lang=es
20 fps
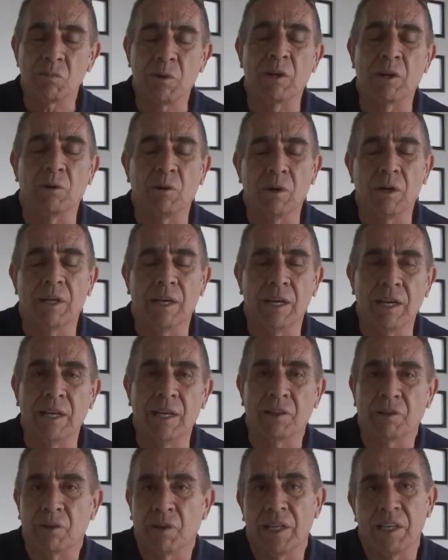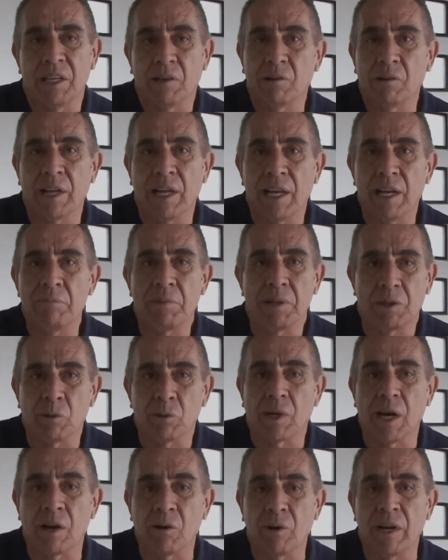bueno, entro ahí con él, me
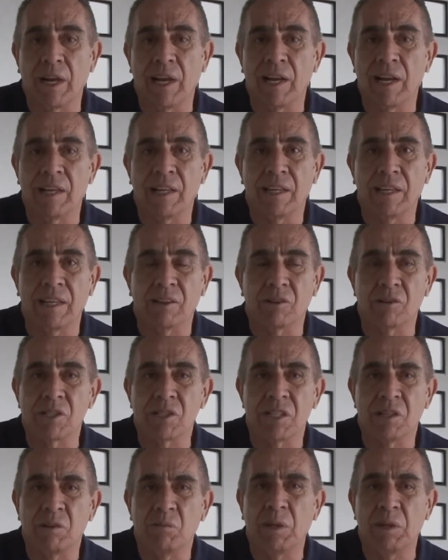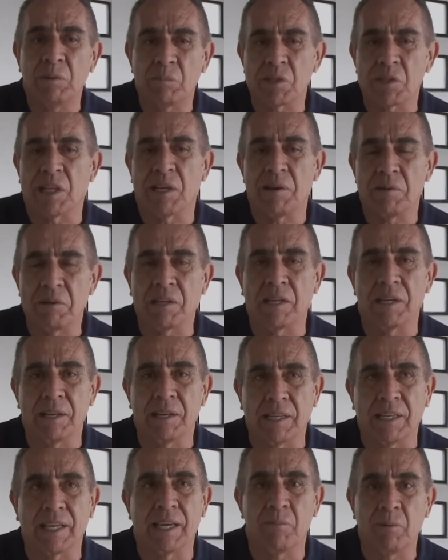toca con él y entonces digo, bueno, pues
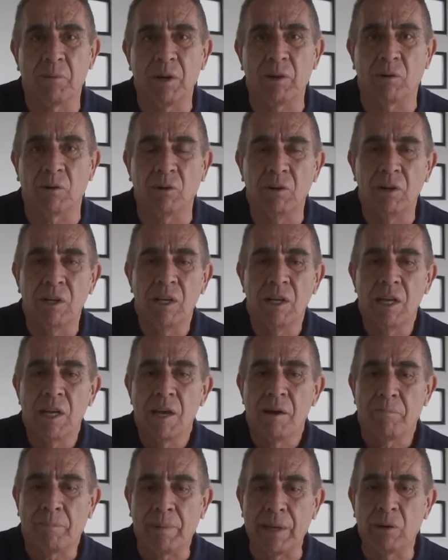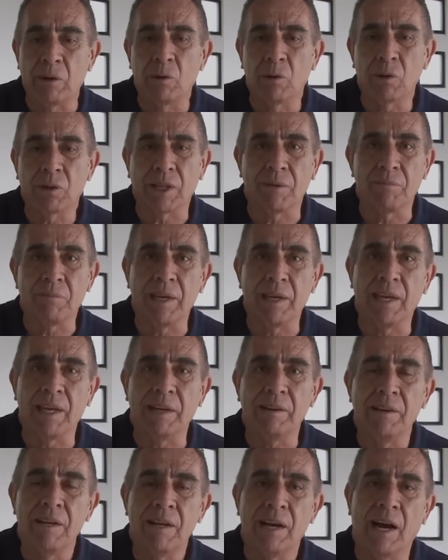qué, qué, bueno, ¿no? Pero
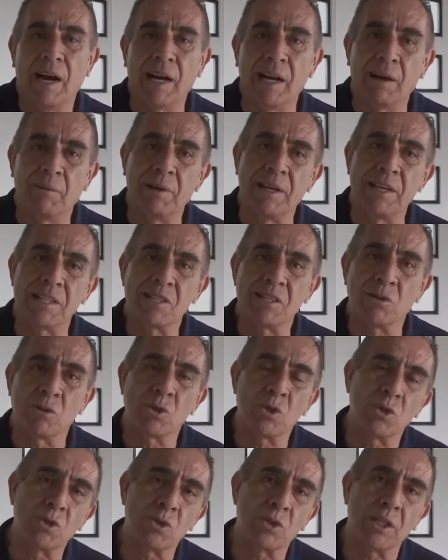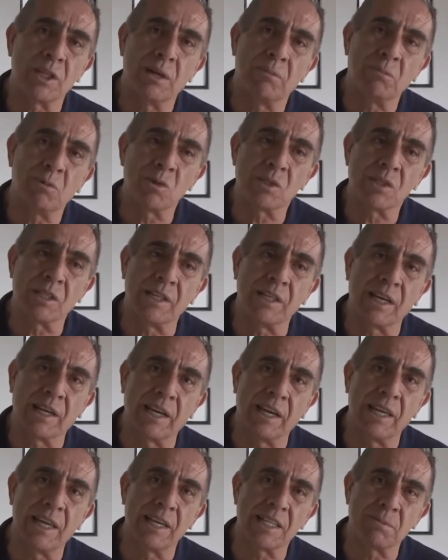también a la vez nosotros éramos de
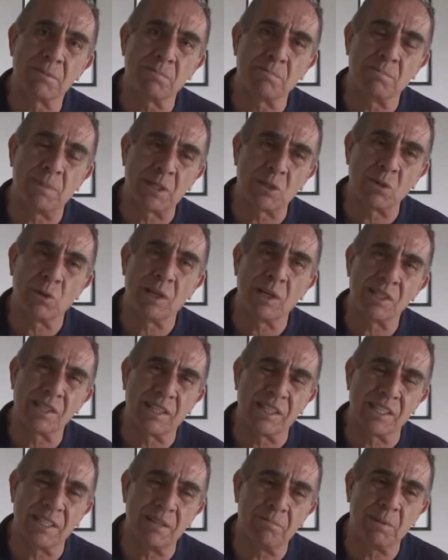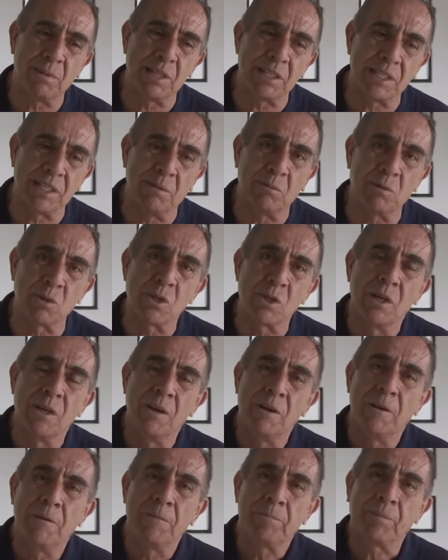aquellas personas que siempre decíamos,
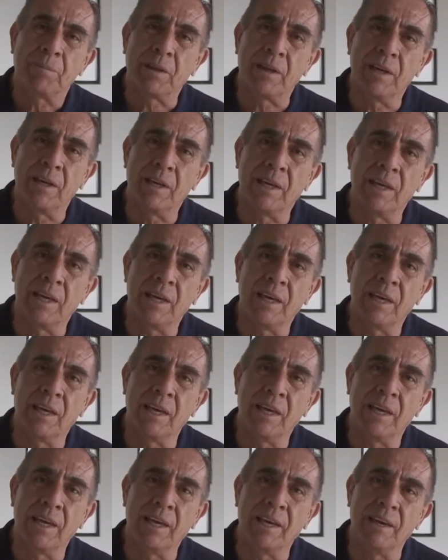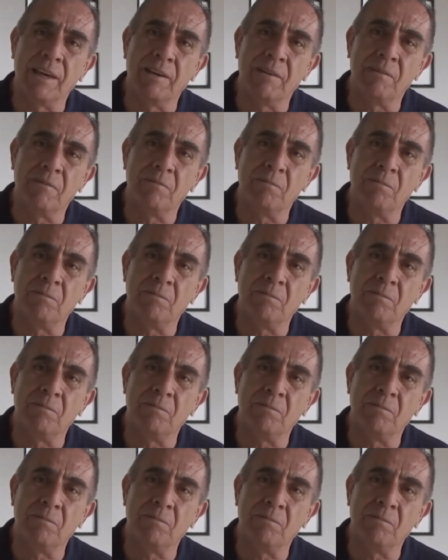eh,